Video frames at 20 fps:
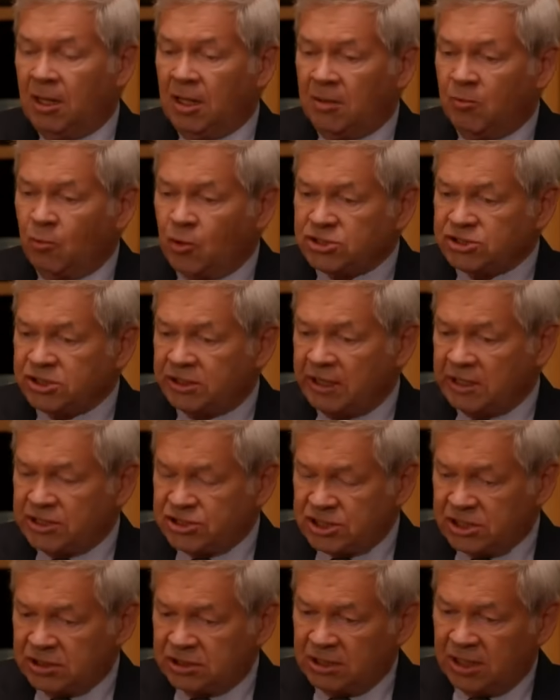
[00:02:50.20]
и можно
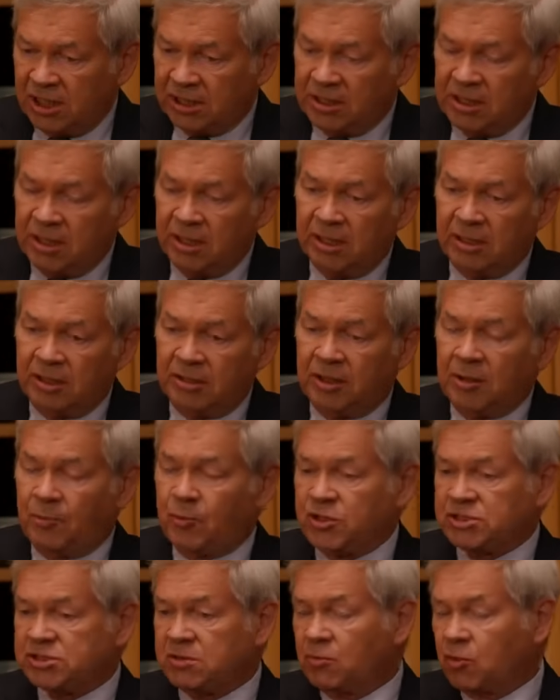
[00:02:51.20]
рассчитать для, э,
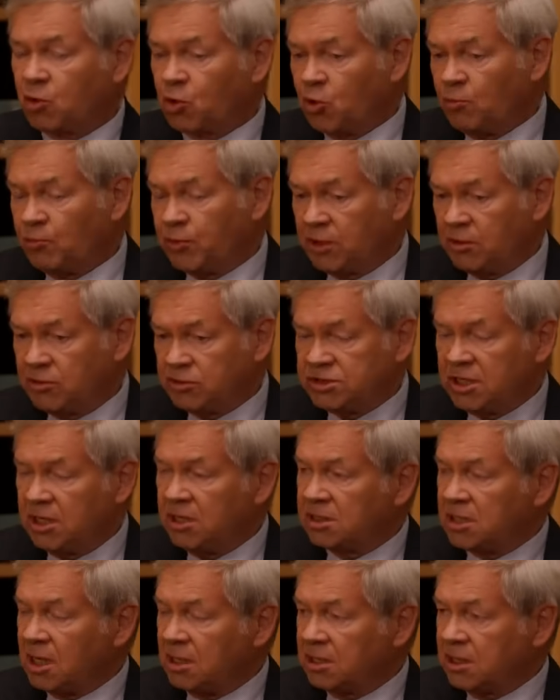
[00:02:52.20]
допустим, группы
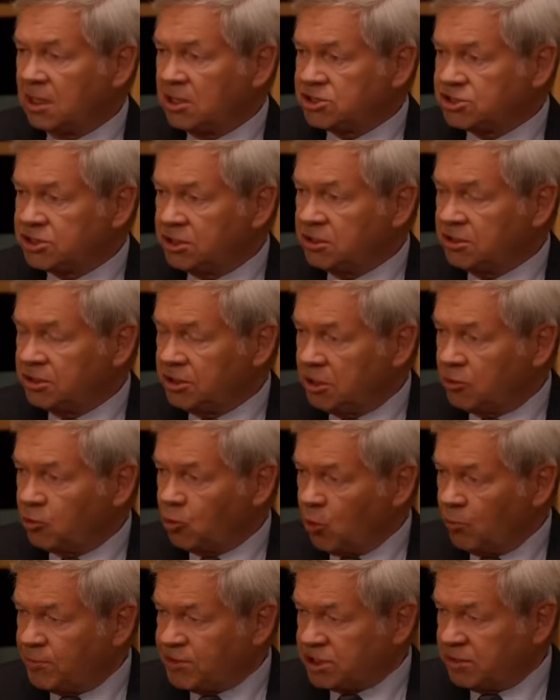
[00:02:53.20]
людей, когда жил их
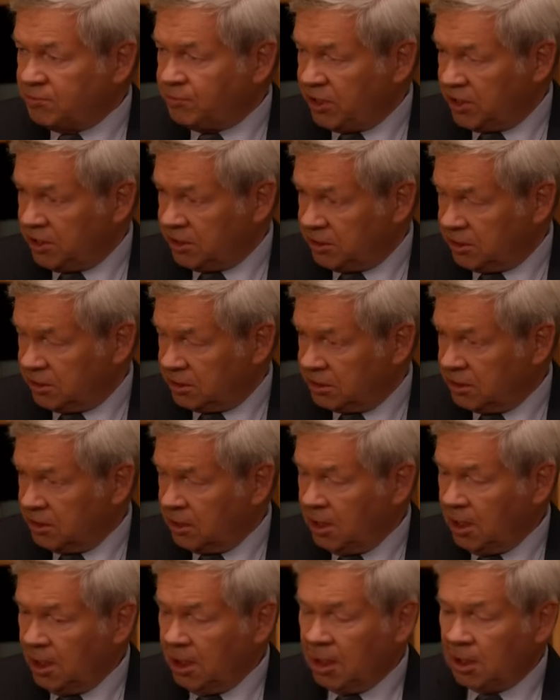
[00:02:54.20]
общий предок.
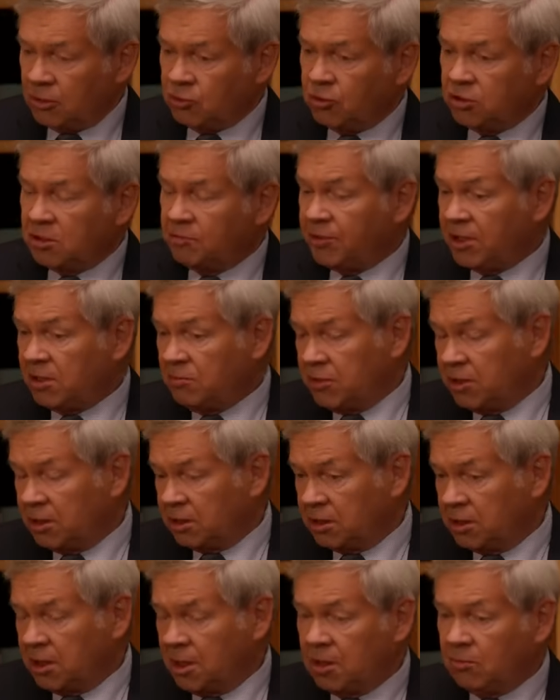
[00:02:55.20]
Ну,
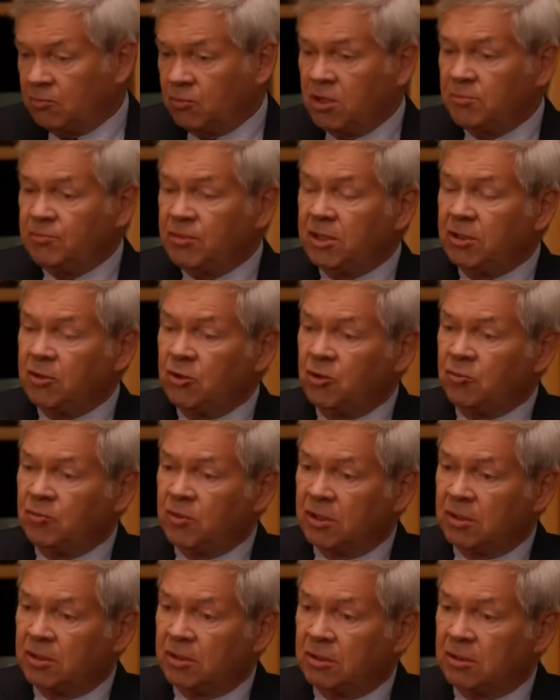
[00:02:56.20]
например, мы берем
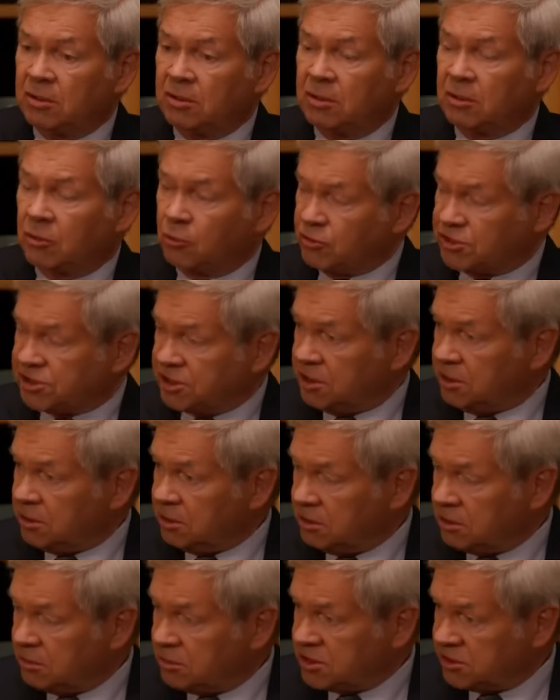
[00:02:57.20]
э,
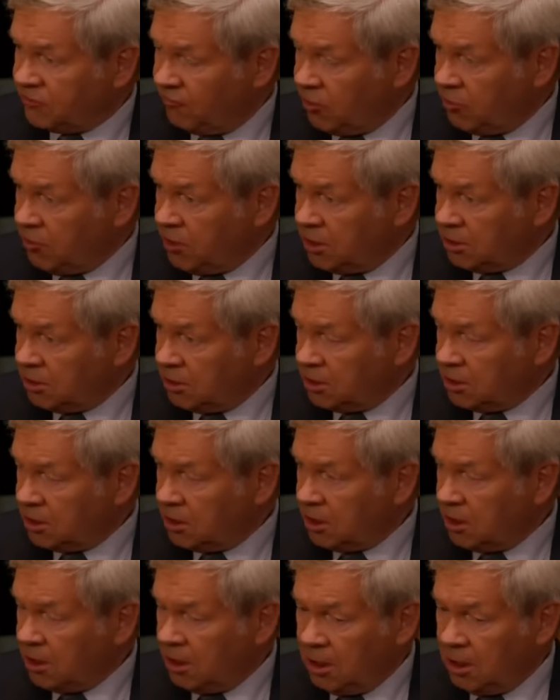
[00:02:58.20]
русских современных,